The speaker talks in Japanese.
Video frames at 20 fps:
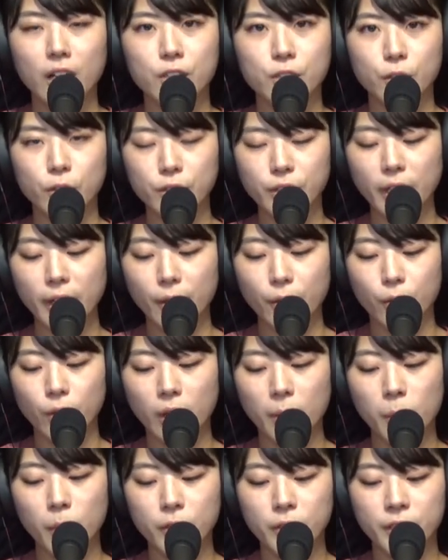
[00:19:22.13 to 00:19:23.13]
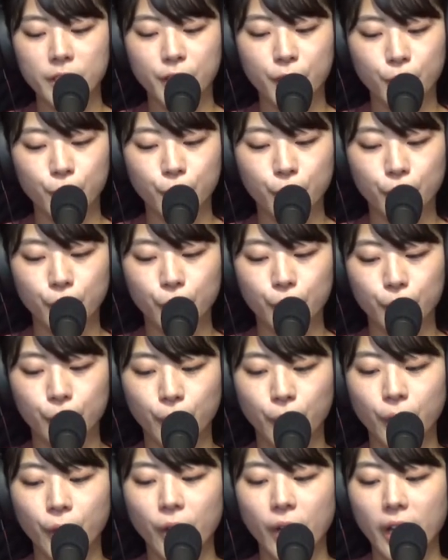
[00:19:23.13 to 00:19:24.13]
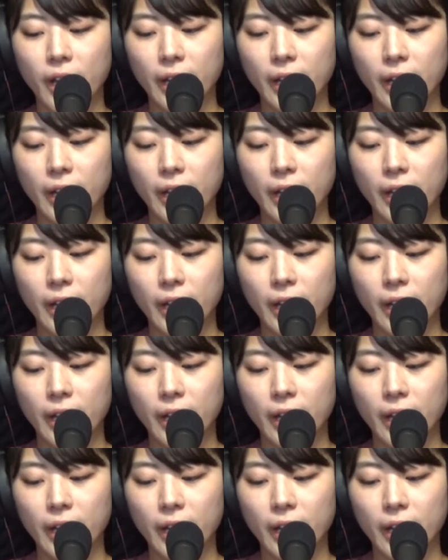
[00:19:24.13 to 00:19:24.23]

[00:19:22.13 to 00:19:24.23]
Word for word: そしてこれも資料によると